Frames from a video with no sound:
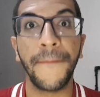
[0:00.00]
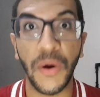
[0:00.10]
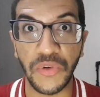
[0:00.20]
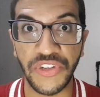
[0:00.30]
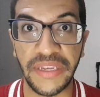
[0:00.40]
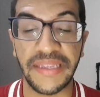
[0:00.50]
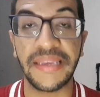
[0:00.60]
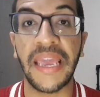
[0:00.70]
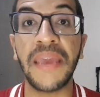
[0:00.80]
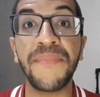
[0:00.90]
Bom, gente,
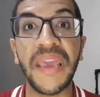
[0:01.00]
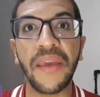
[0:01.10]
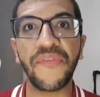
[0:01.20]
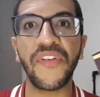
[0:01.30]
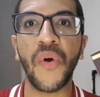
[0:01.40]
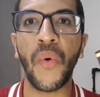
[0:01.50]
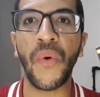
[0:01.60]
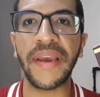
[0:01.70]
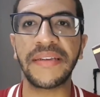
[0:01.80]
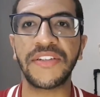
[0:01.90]
quem me
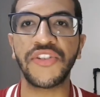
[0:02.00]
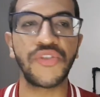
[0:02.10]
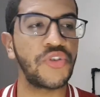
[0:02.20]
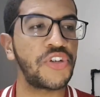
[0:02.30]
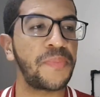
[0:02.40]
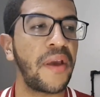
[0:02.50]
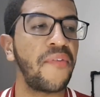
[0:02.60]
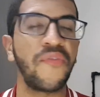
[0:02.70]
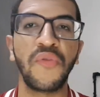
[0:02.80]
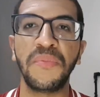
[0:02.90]
enviou esses dois
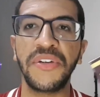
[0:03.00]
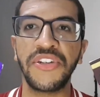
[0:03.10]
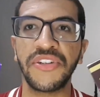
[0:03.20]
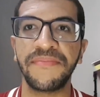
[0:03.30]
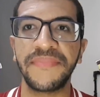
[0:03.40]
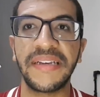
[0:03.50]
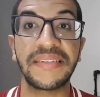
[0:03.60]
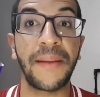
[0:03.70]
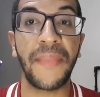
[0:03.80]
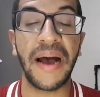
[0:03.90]
perfumes
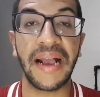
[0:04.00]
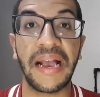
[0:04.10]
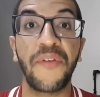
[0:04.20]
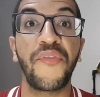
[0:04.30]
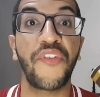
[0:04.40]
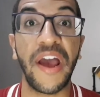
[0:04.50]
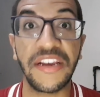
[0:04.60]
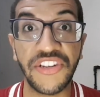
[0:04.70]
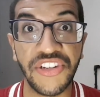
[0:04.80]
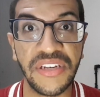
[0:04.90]
dessa marca
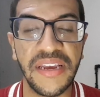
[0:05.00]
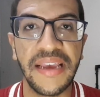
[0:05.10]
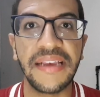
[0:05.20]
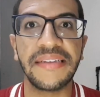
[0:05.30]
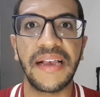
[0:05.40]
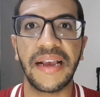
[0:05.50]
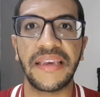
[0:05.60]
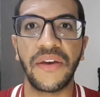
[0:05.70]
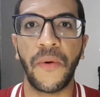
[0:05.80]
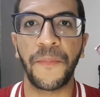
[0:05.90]
Fresh,
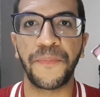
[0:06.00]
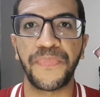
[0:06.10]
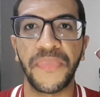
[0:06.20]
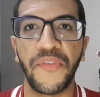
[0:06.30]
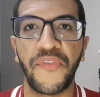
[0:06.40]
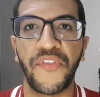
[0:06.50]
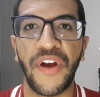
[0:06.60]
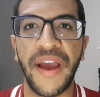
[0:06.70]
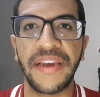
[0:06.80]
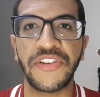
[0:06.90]
aqui ó,
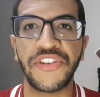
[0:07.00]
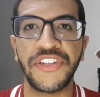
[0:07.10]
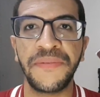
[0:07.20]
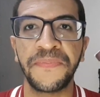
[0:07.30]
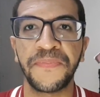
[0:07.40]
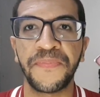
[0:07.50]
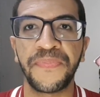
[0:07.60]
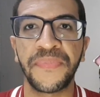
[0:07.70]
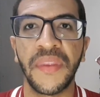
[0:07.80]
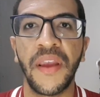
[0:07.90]
Fresh,
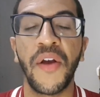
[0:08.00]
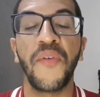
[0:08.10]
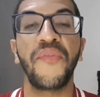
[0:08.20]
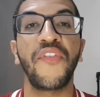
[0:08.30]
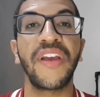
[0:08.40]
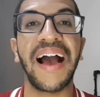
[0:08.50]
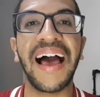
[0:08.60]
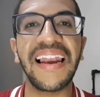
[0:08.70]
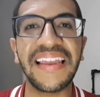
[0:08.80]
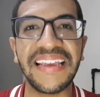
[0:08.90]
foi
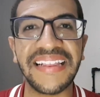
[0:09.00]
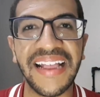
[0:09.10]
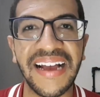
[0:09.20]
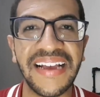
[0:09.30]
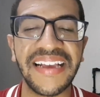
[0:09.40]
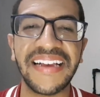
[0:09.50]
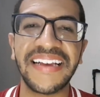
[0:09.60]
a linda